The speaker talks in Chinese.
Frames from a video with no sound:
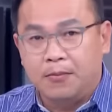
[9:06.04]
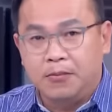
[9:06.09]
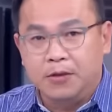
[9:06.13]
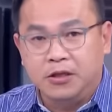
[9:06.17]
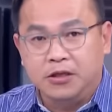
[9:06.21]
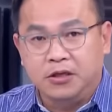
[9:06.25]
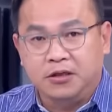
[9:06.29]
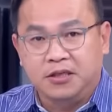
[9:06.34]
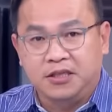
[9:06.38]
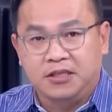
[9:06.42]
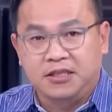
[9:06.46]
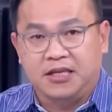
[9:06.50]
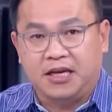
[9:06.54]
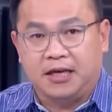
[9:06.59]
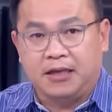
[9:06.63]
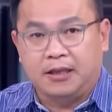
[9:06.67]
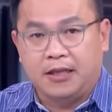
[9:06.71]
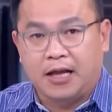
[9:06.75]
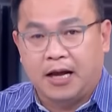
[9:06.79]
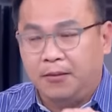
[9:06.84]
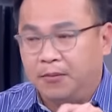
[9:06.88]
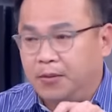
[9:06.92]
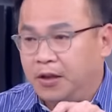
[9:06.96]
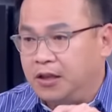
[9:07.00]
们就捡
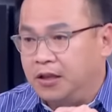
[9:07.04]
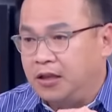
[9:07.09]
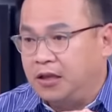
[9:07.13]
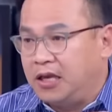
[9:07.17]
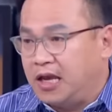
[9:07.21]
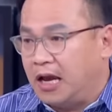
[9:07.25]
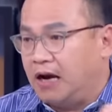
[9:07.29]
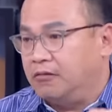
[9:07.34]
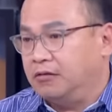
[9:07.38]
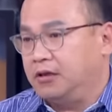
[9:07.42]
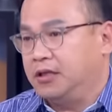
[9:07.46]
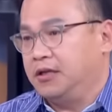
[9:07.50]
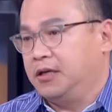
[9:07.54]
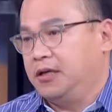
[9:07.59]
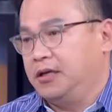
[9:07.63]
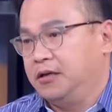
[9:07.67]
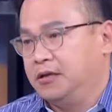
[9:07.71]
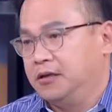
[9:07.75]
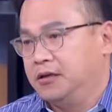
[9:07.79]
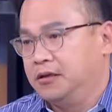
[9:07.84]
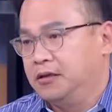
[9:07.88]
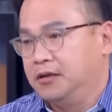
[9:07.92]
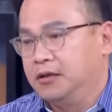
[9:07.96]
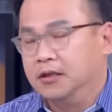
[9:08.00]
他们要的。
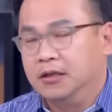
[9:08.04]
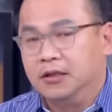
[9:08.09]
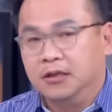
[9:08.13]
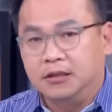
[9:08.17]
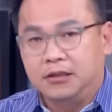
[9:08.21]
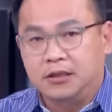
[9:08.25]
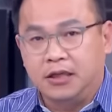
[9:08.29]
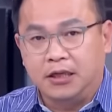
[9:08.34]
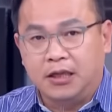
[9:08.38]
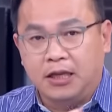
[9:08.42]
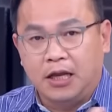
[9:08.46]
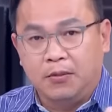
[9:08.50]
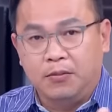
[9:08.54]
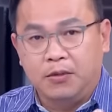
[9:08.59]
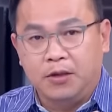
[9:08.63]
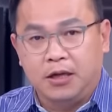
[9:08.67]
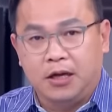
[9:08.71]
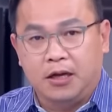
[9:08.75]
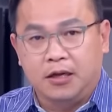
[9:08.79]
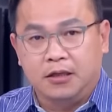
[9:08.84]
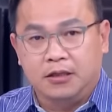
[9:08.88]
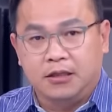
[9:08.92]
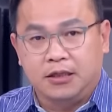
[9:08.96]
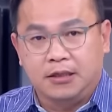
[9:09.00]
剪他们
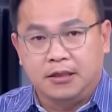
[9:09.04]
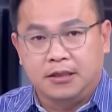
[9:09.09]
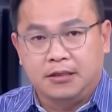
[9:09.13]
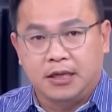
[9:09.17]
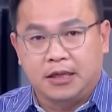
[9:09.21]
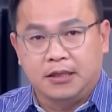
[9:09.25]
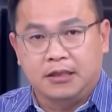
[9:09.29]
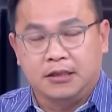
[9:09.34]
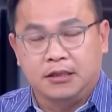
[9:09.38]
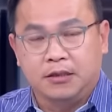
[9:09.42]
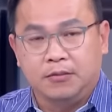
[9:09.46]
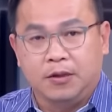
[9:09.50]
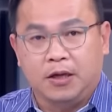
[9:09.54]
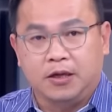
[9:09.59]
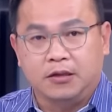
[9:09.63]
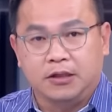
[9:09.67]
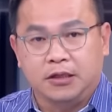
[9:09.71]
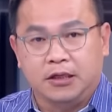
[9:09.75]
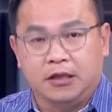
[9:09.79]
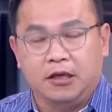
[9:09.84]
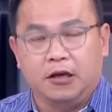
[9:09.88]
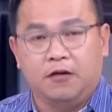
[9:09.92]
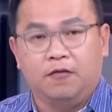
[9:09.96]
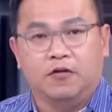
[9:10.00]
要剪三十秒，
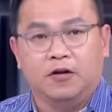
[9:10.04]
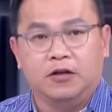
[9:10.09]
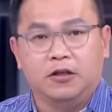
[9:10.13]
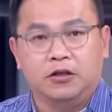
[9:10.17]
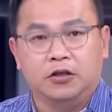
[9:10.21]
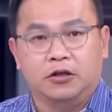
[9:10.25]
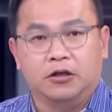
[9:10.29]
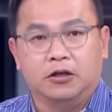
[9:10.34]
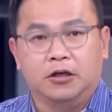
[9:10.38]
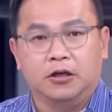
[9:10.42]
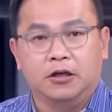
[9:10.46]
剪一分钟，放在